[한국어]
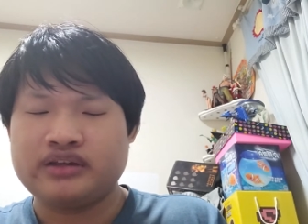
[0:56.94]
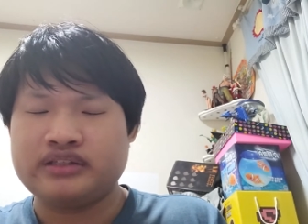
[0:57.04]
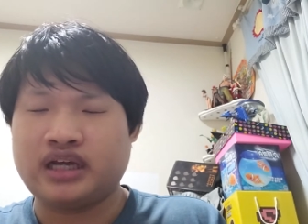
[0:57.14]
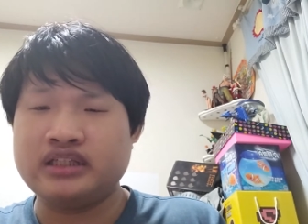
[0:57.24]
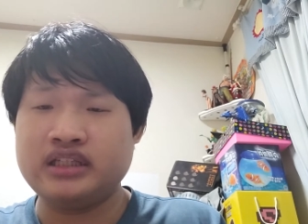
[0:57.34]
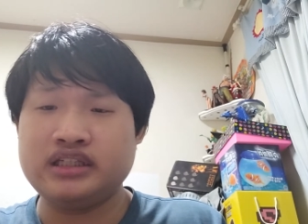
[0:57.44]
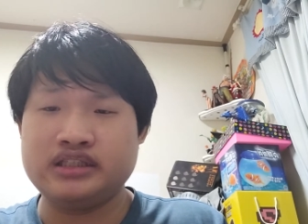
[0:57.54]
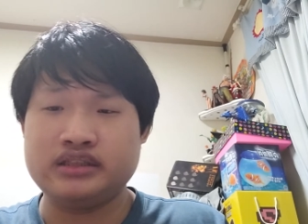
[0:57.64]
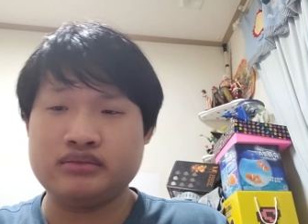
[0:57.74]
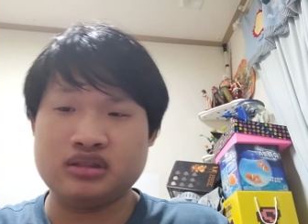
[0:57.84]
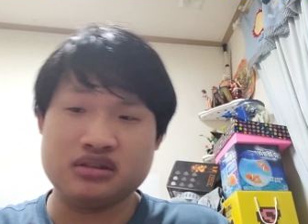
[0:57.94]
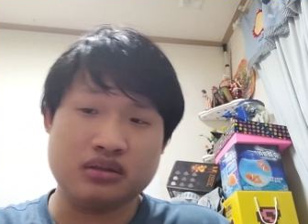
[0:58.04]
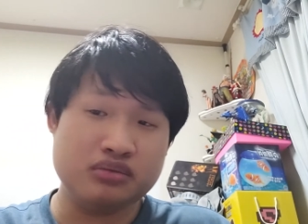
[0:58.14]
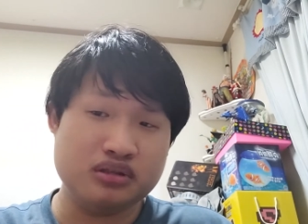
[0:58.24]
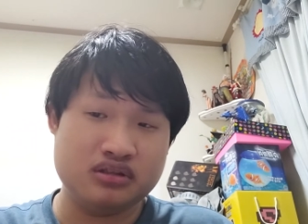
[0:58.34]
다색이 있으면
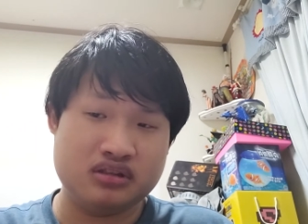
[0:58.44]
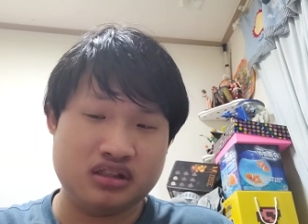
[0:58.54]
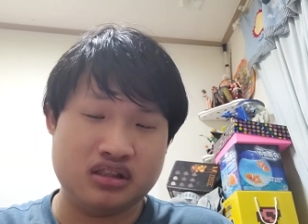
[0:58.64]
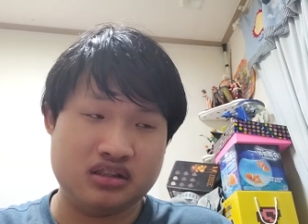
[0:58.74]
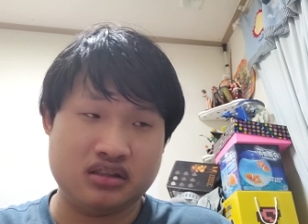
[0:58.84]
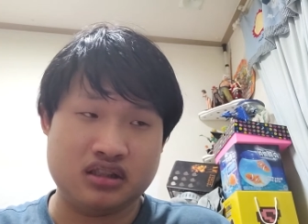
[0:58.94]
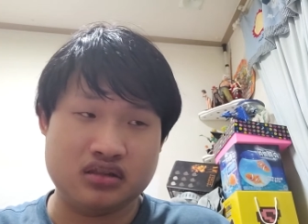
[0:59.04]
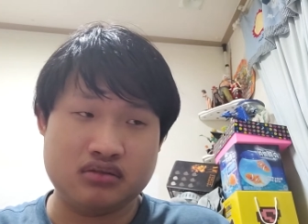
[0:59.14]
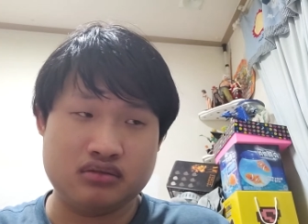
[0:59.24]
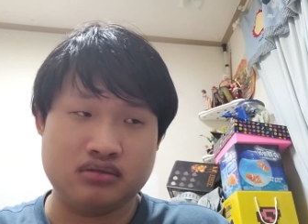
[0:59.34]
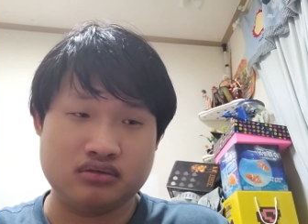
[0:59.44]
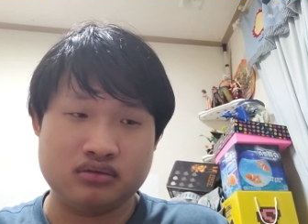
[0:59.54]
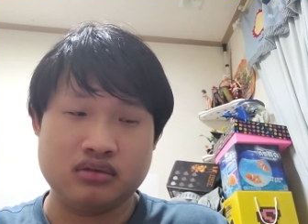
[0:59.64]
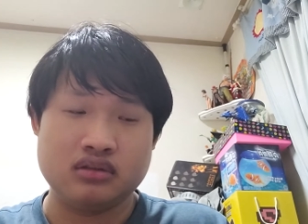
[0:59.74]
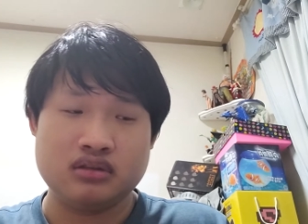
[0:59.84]
W 시리즈가 있고
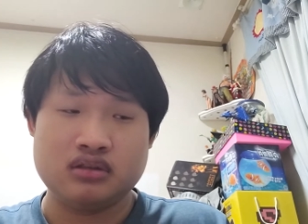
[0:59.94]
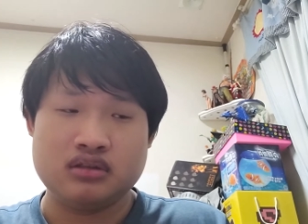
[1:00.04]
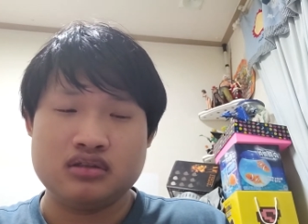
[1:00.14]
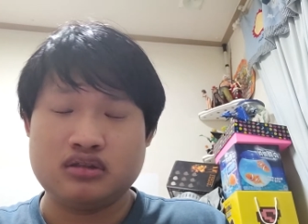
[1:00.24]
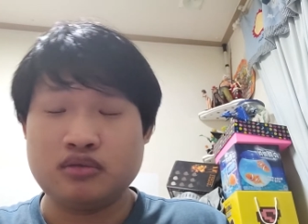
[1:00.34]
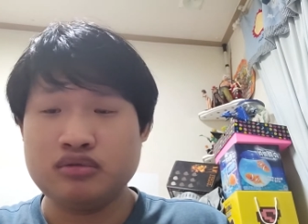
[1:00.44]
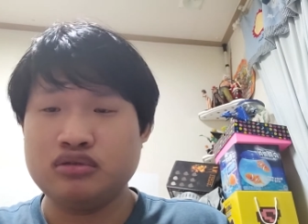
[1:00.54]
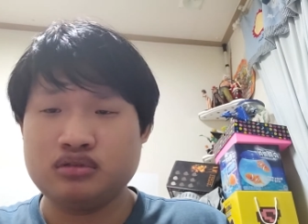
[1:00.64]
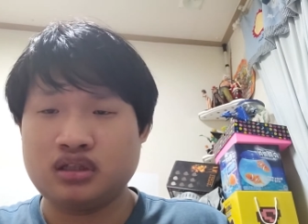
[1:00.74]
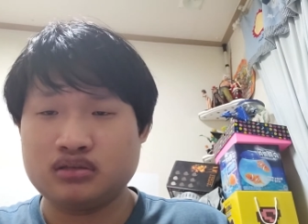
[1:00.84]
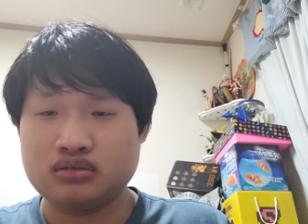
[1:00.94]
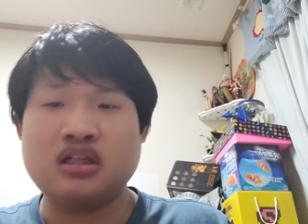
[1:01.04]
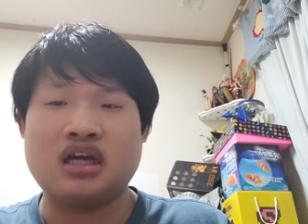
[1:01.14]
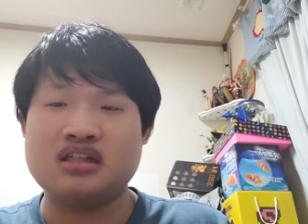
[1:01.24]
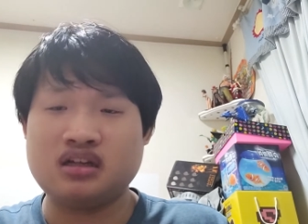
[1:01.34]
W랑 또
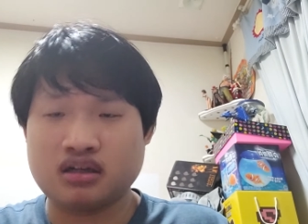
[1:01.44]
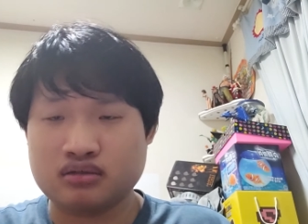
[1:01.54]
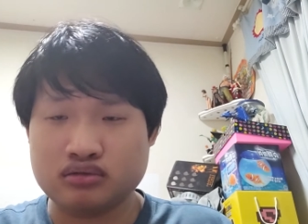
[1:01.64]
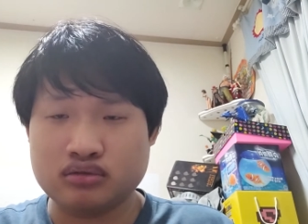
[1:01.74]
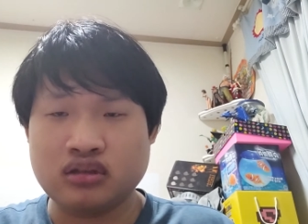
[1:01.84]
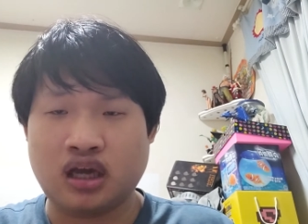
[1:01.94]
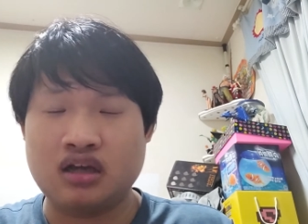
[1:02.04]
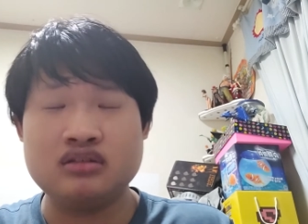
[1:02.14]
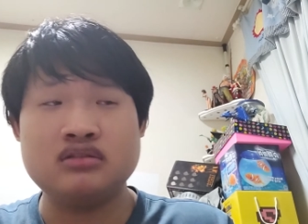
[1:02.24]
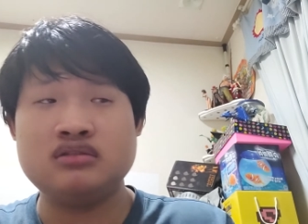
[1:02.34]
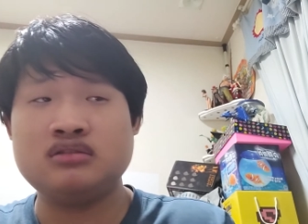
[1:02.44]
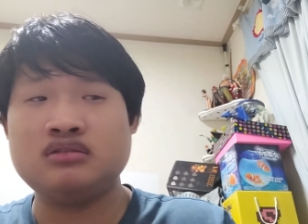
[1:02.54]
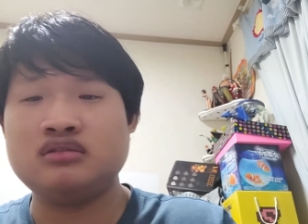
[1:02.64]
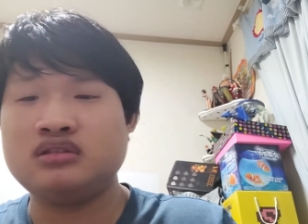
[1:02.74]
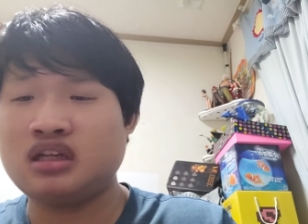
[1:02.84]
다색하고 또
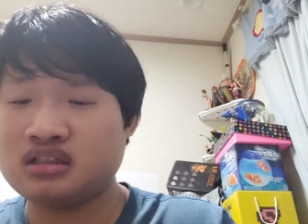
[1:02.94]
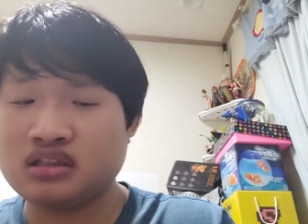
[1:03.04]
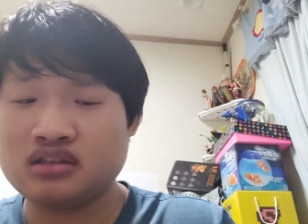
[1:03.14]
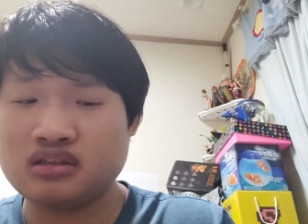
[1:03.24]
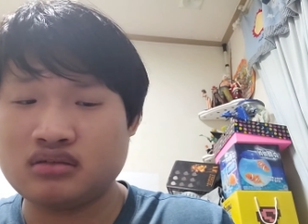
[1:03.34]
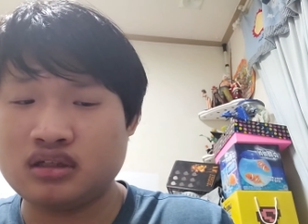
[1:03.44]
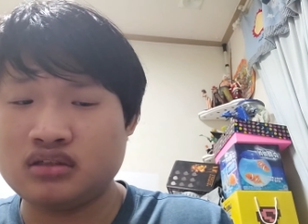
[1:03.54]
다른 색상이라고